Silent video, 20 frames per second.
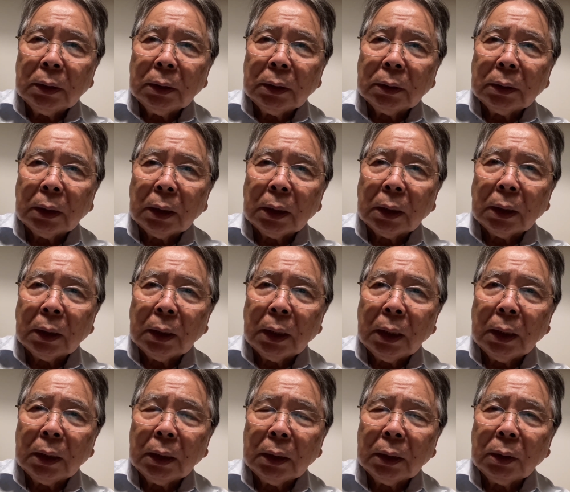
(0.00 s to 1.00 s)
なんか
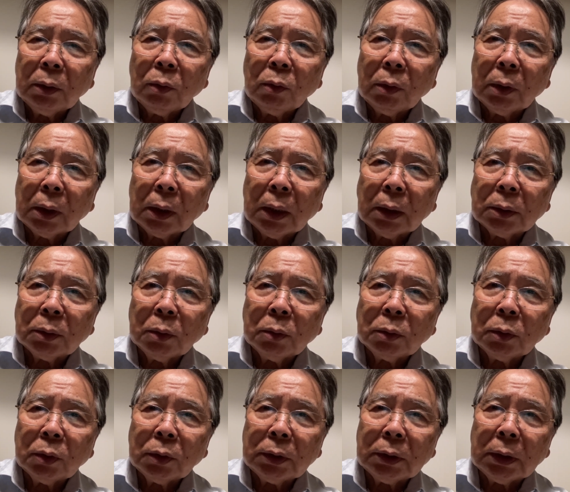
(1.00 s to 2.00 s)
ね世の中想
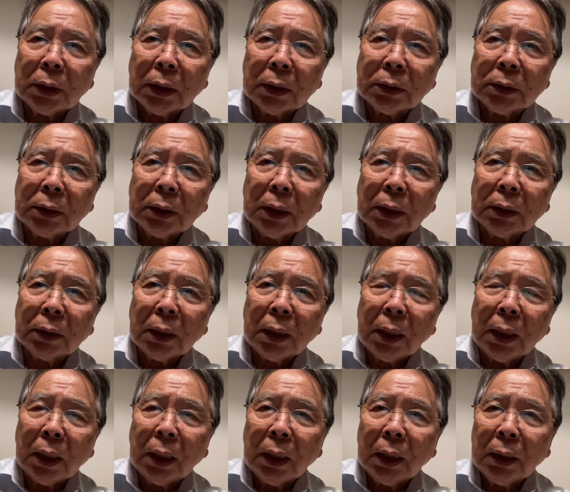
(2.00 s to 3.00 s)
像しい感じなんで
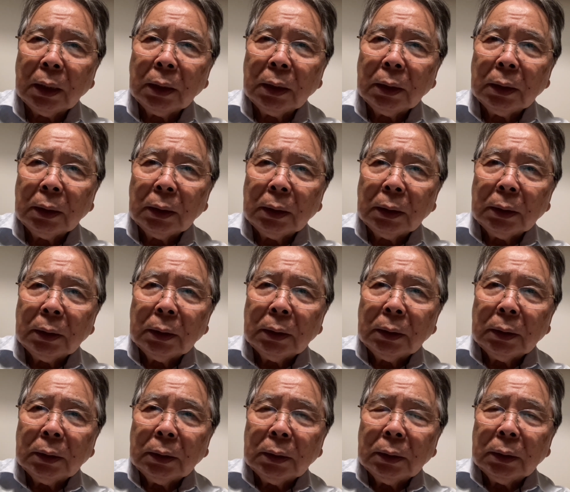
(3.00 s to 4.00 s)
ね
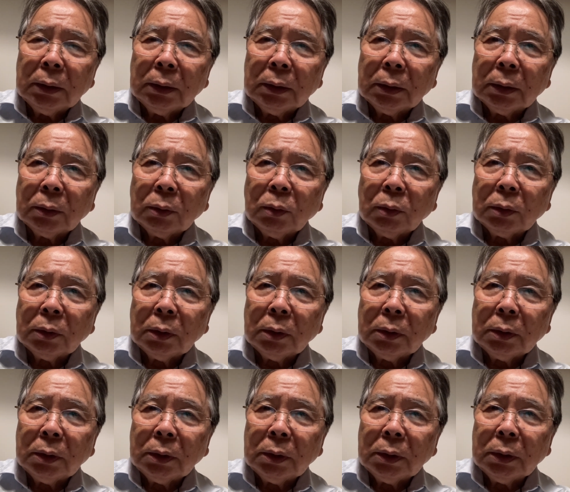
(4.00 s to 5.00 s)
こ
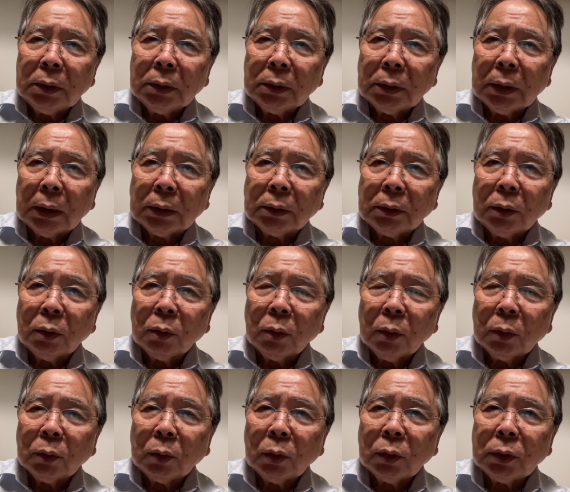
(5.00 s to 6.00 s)
うなんていうのこう
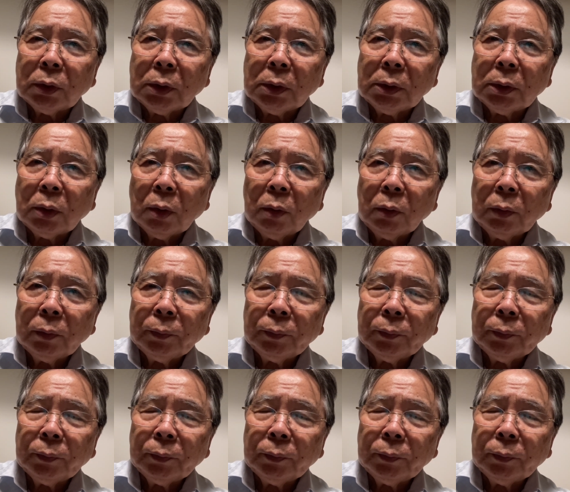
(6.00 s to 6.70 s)
どっしりと